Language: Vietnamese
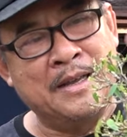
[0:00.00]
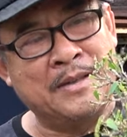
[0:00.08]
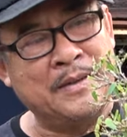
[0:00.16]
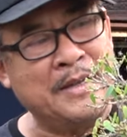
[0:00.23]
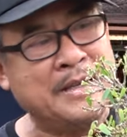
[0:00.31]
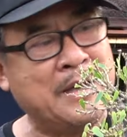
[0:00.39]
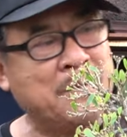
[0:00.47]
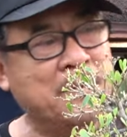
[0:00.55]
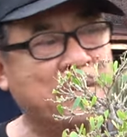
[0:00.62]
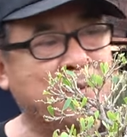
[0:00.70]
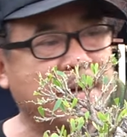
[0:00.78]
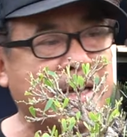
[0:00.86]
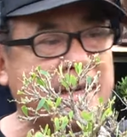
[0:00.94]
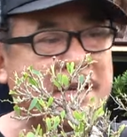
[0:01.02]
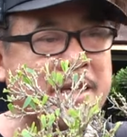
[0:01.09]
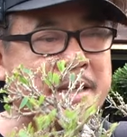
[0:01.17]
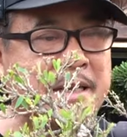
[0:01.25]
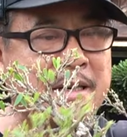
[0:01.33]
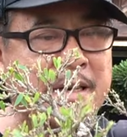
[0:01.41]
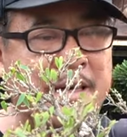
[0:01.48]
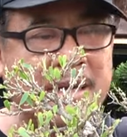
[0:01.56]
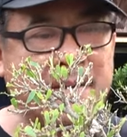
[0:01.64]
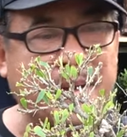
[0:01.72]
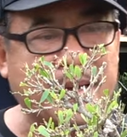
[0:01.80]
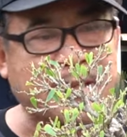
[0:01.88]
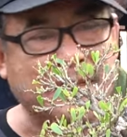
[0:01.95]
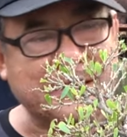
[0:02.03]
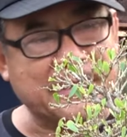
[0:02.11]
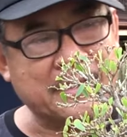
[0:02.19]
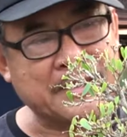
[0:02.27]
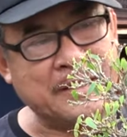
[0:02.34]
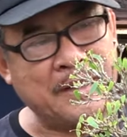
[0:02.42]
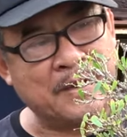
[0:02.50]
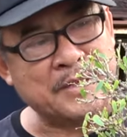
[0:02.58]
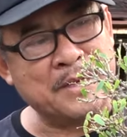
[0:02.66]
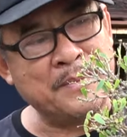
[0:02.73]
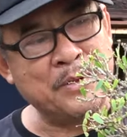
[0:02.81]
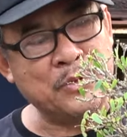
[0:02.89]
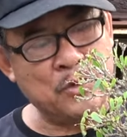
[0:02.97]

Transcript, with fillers: tôi đi giao lưu với các nhà vườn đó các bạn thường thường thì họ sẽ biếu